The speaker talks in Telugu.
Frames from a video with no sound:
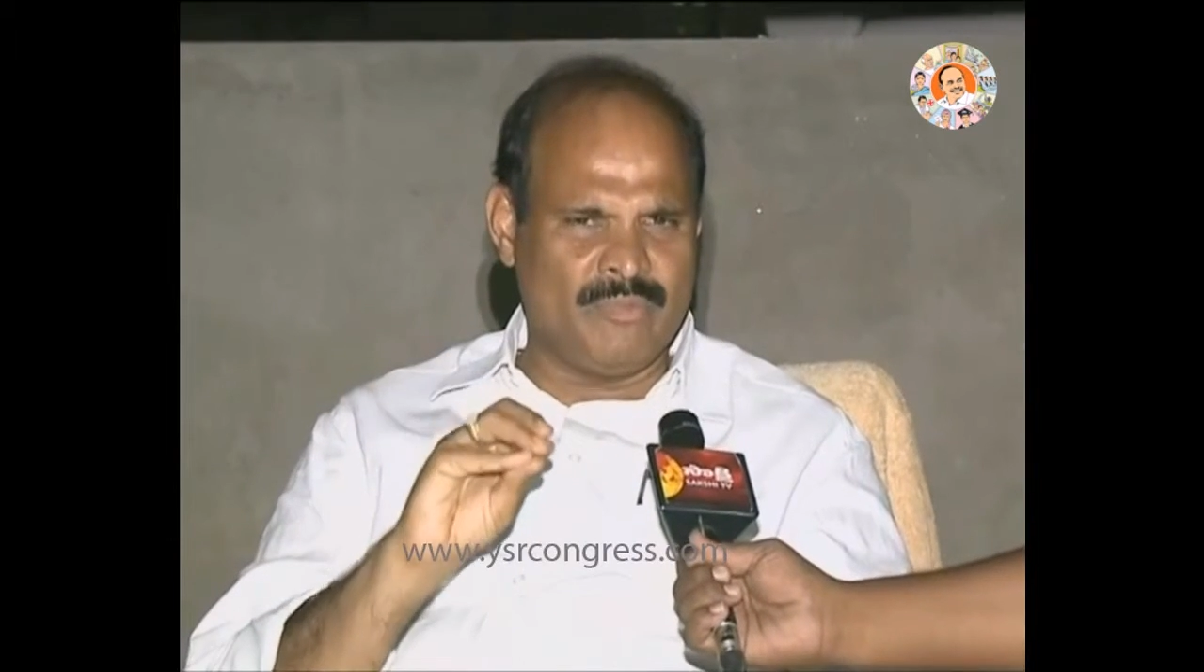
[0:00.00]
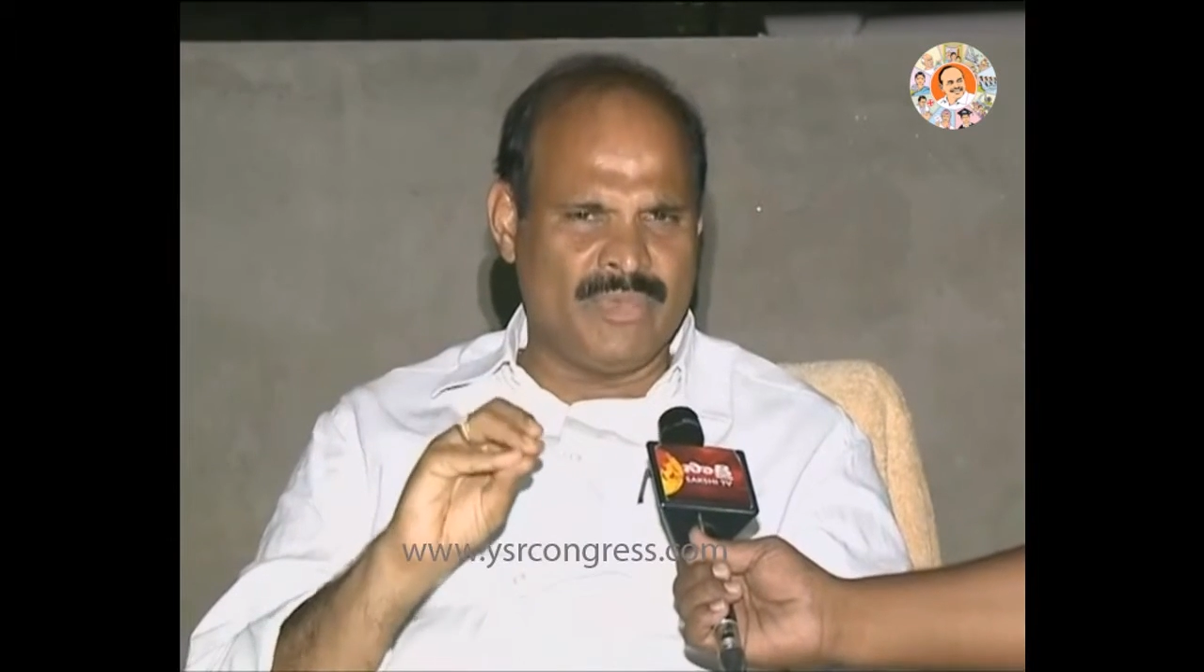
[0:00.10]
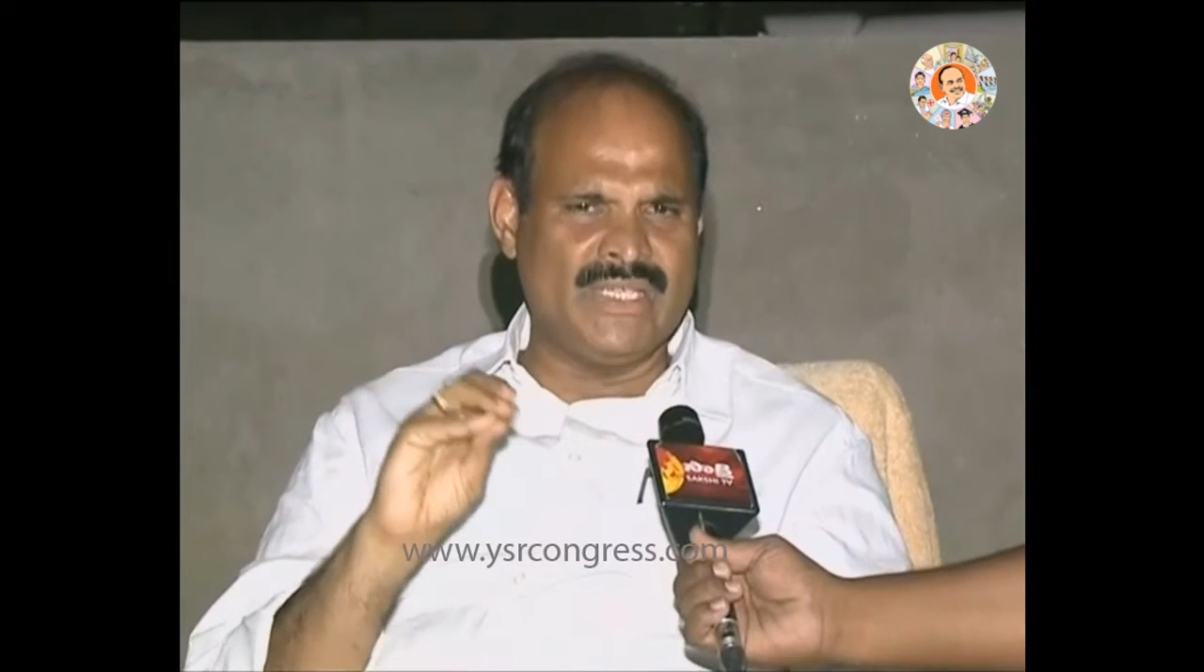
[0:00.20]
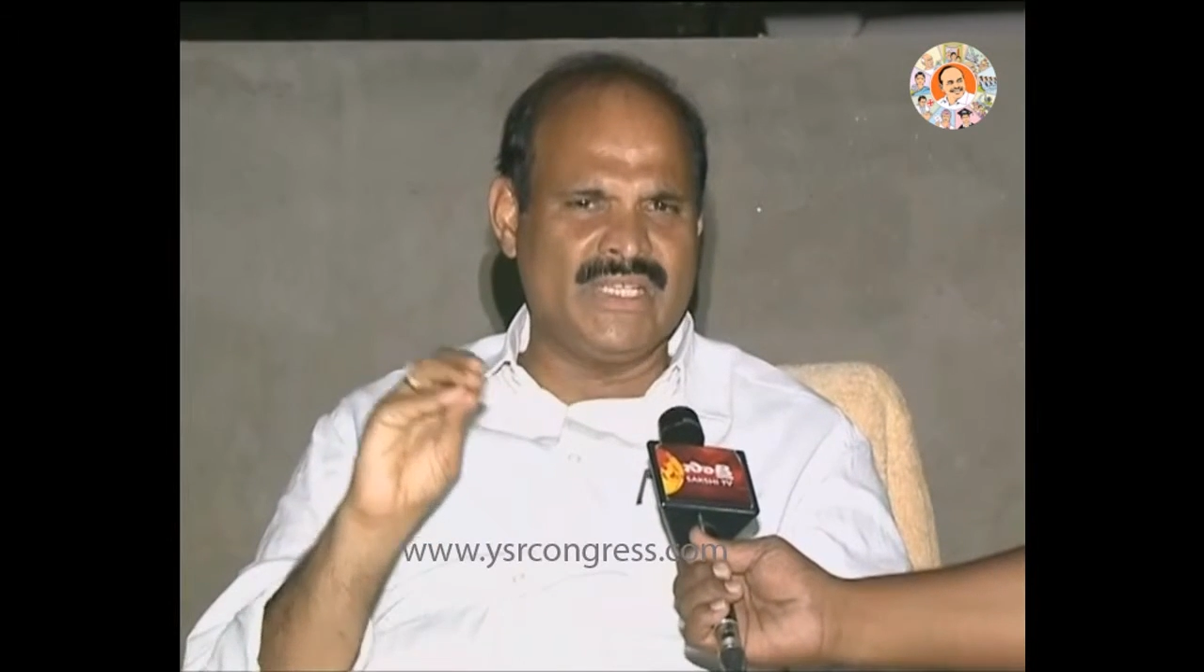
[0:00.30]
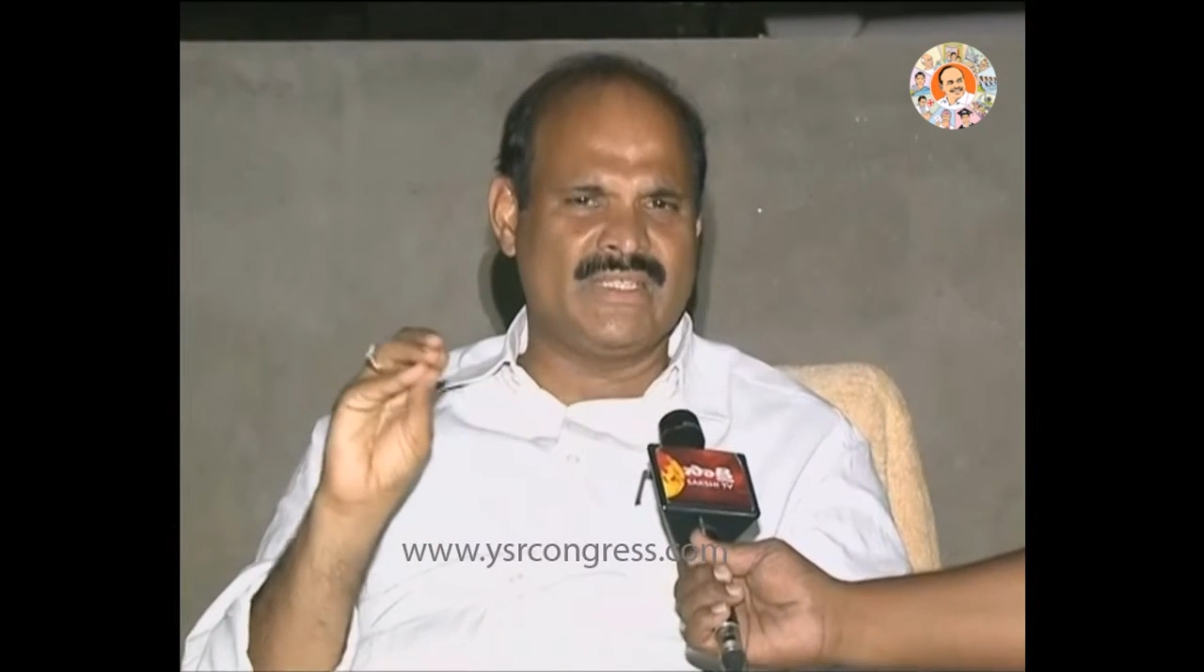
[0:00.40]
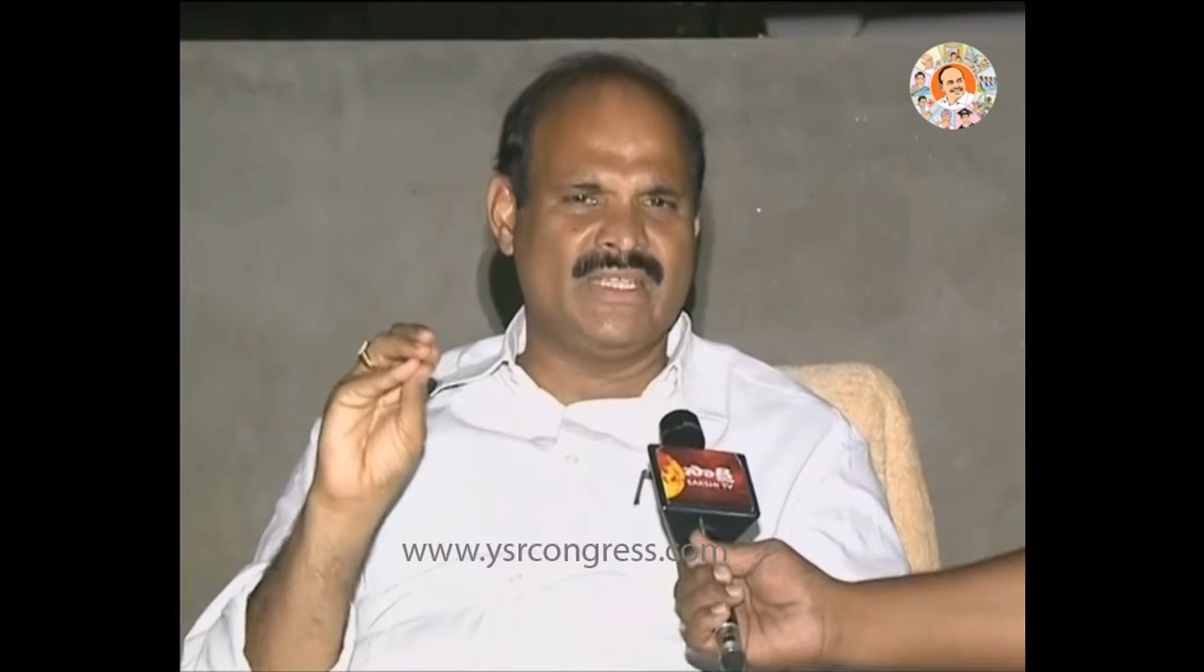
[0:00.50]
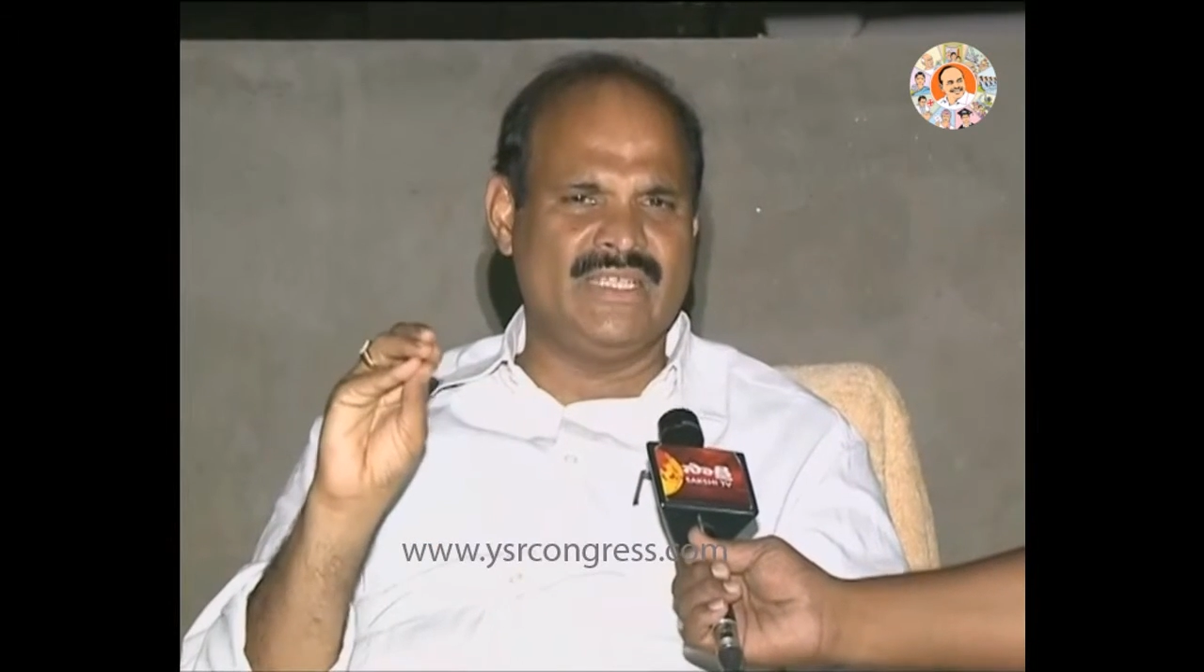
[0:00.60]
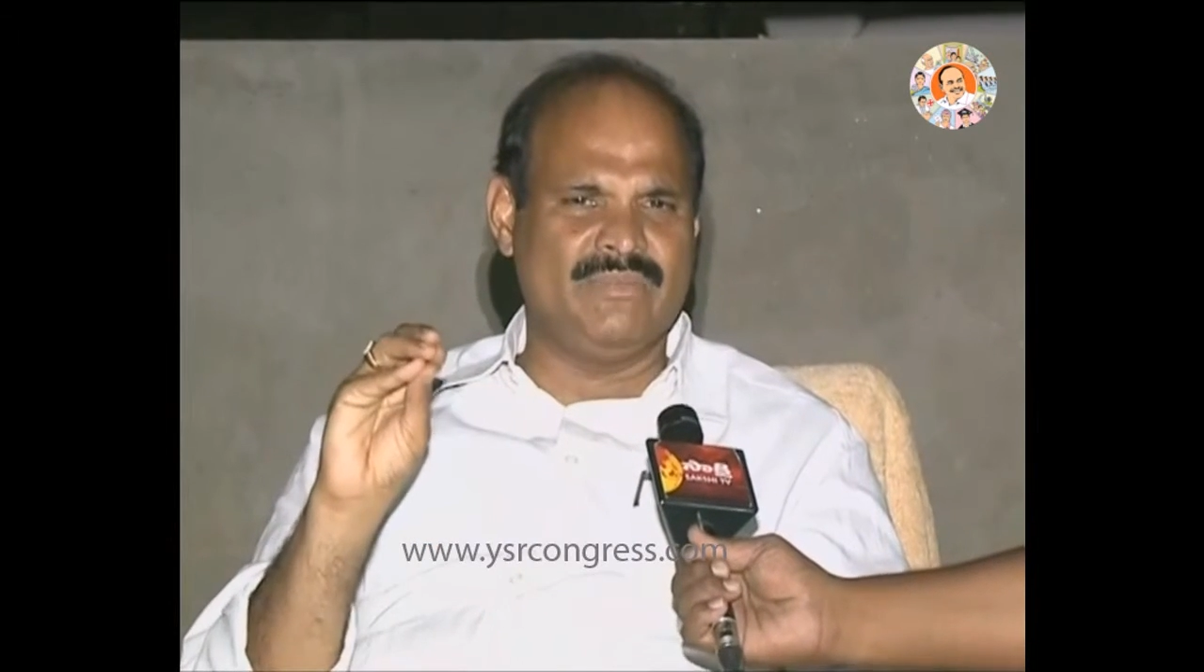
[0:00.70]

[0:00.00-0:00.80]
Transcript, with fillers: పనిచేస్తున్నారు